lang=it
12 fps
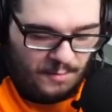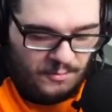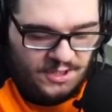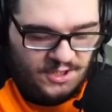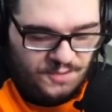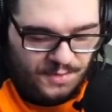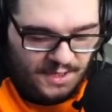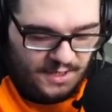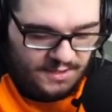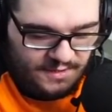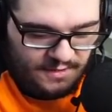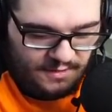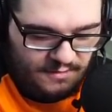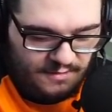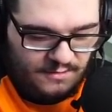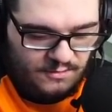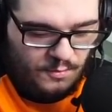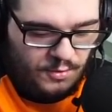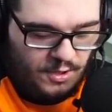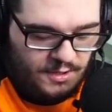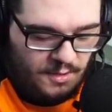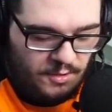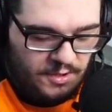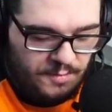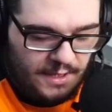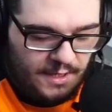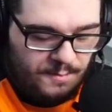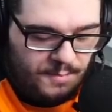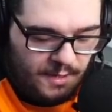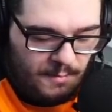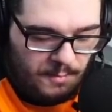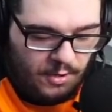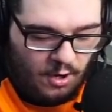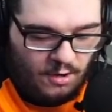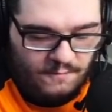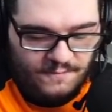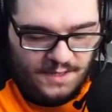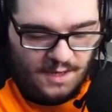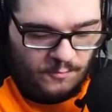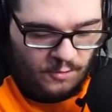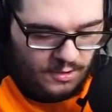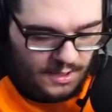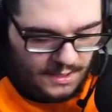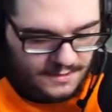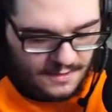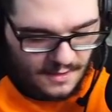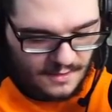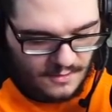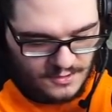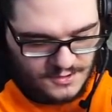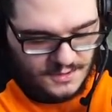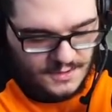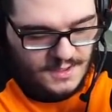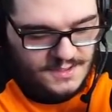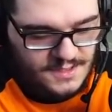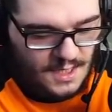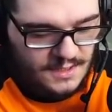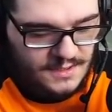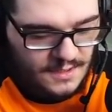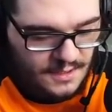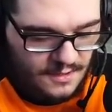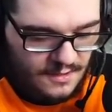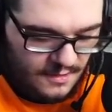abbiamo i 10 pacchetti, dopo li andiamo ad aprire. Prima però vediamo le altre cose interessanti.